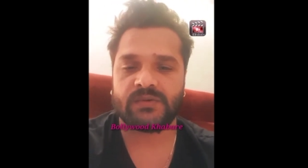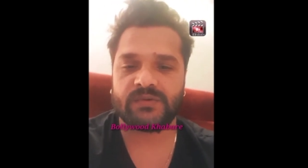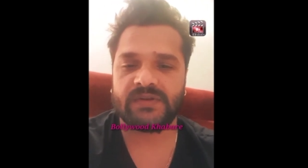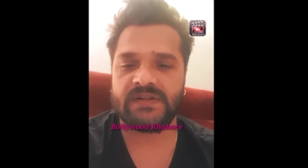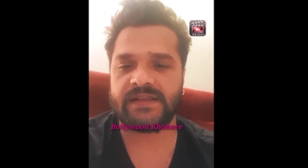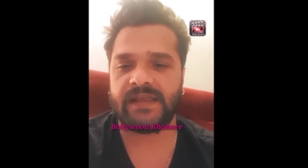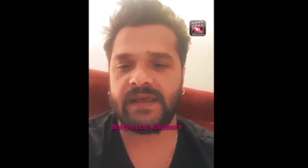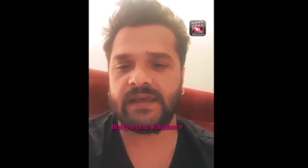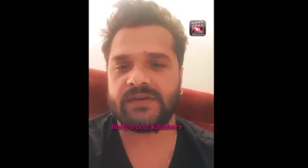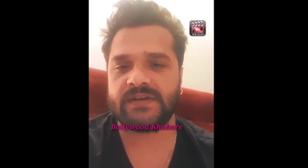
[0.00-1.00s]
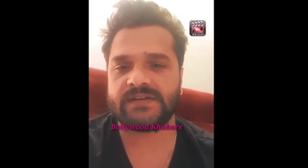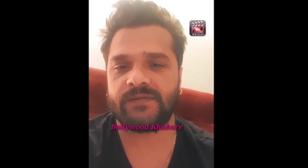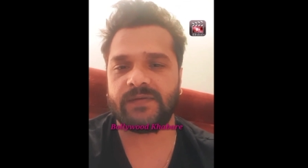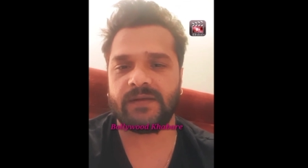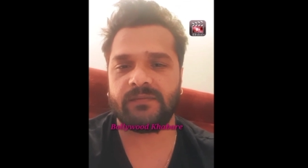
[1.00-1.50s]
तो दिल से थैंक यू
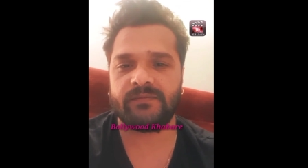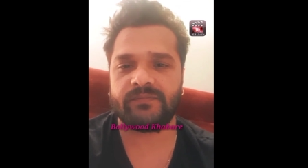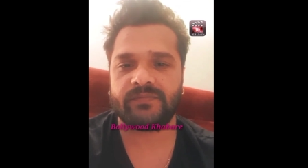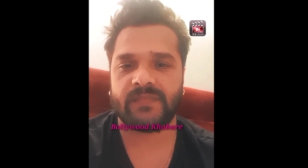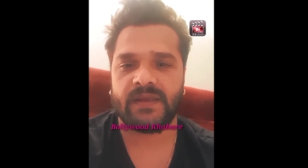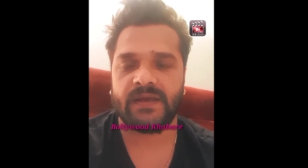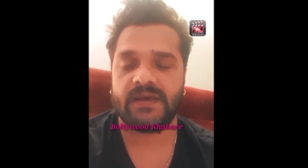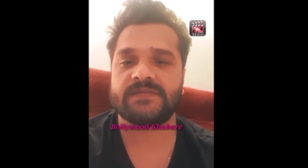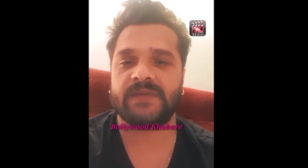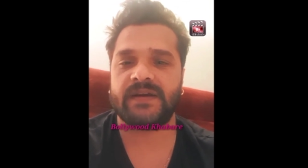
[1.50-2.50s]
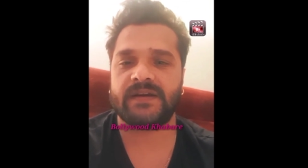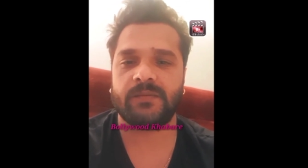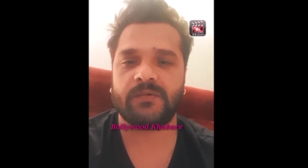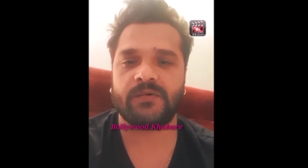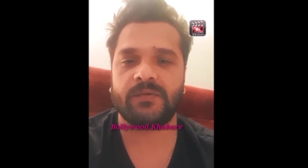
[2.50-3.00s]
यशी फिल्म इज़ माई
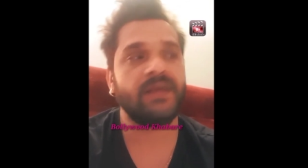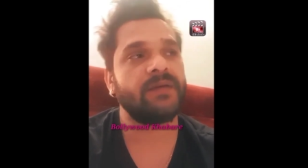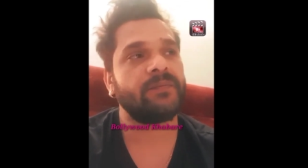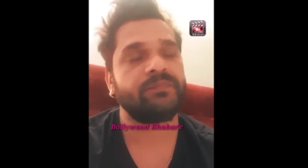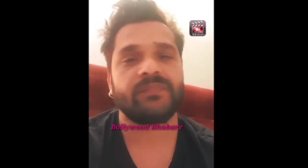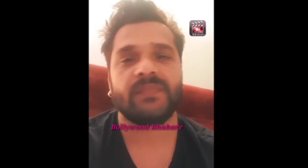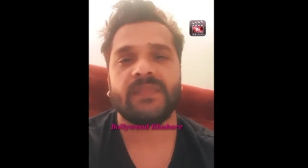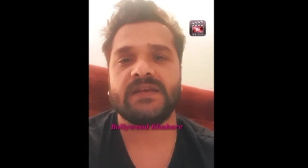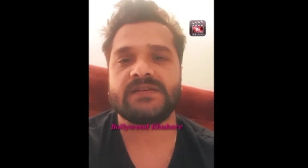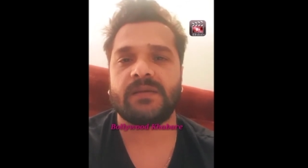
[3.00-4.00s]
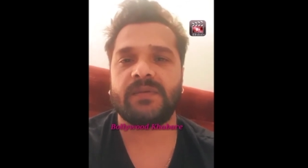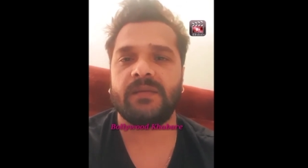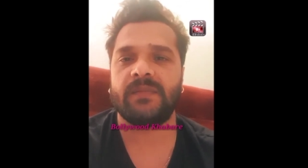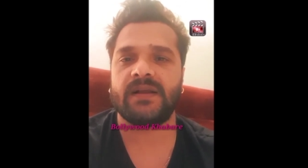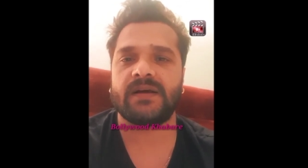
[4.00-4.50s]
ट्रिप को भी कि सब
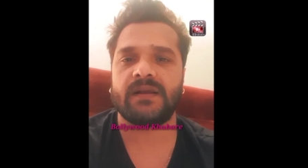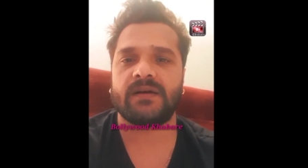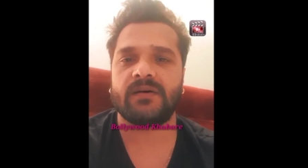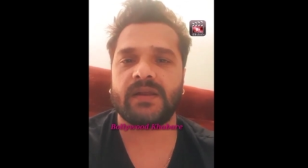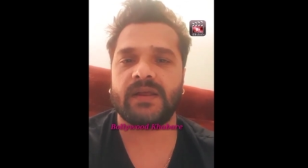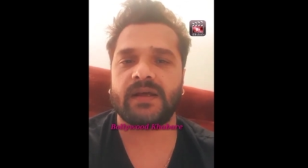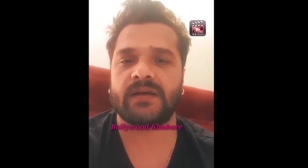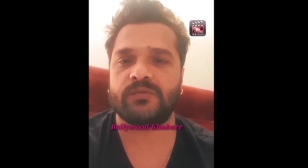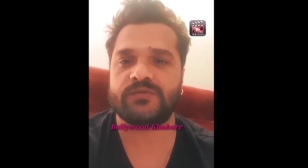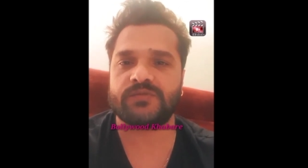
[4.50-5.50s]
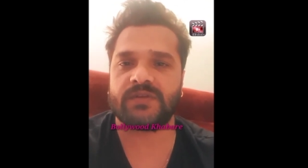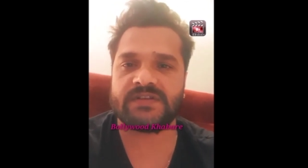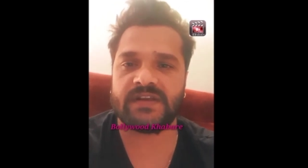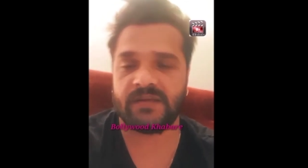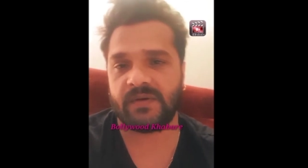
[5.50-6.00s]
ने मिलकर और एक खूबसूरत
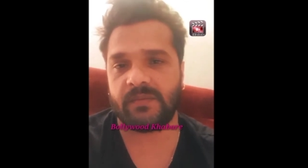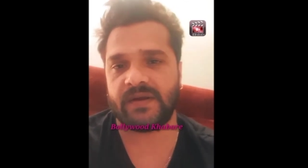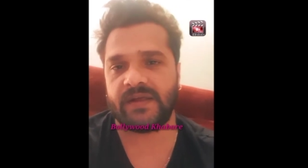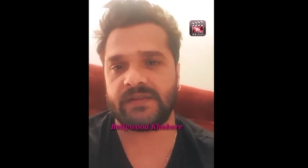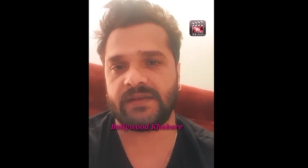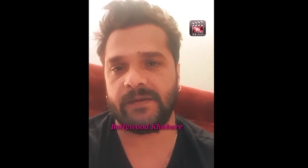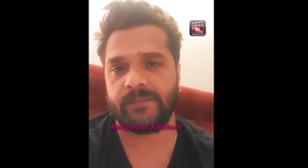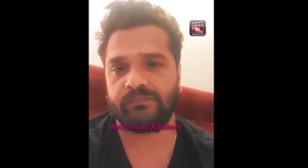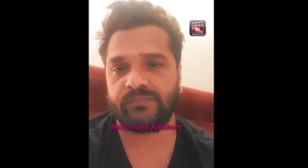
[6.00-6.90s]
सिनेमा बनाया था